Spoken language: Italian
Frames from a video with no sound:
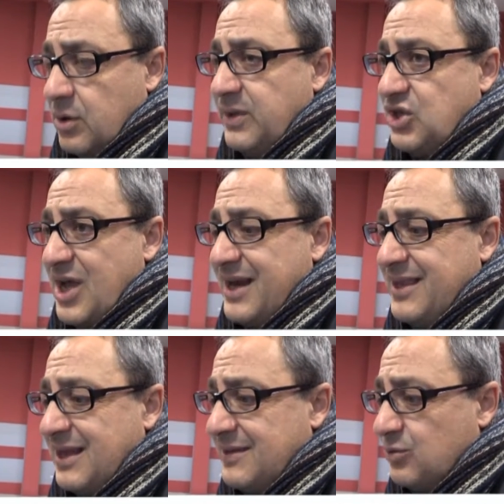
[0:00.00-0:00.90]
Cominciare
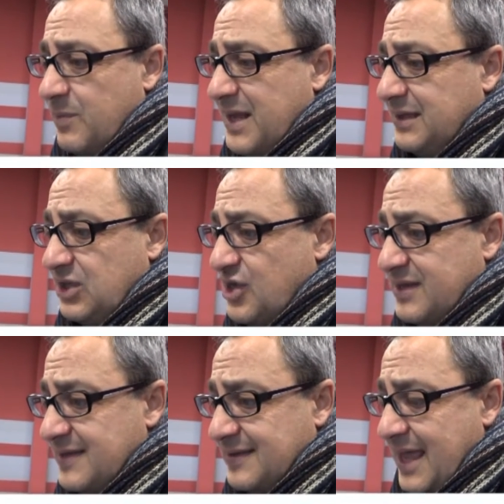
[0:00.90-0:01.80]
dagli strumenti già
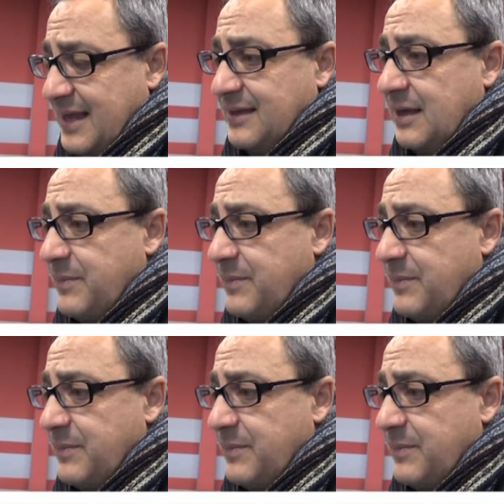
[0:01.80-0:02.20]
esistenti,